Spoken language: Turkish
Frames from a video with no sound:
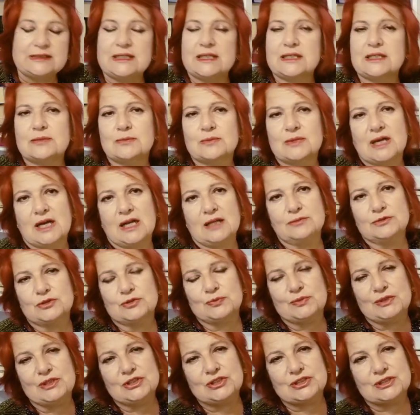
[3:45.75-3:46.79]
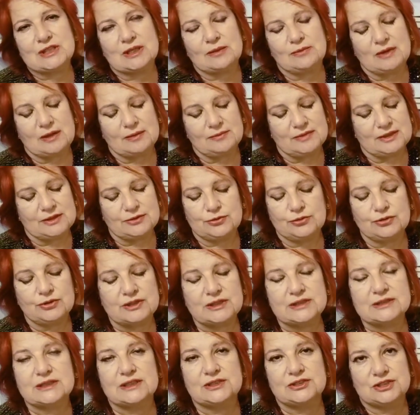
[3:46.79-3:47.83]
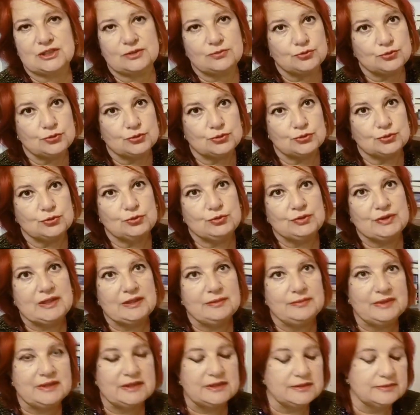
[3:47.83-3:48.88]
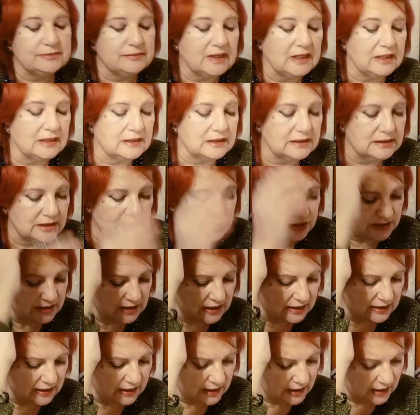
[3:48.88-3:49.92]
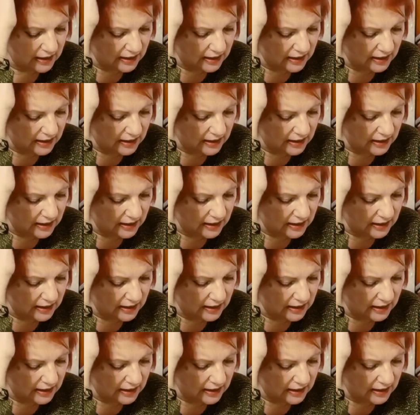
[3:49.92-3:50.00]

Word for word: Yarım kalmış bir iş tamamlanıyor. Kısaca bunu söyleyebilirim arkadaşlar.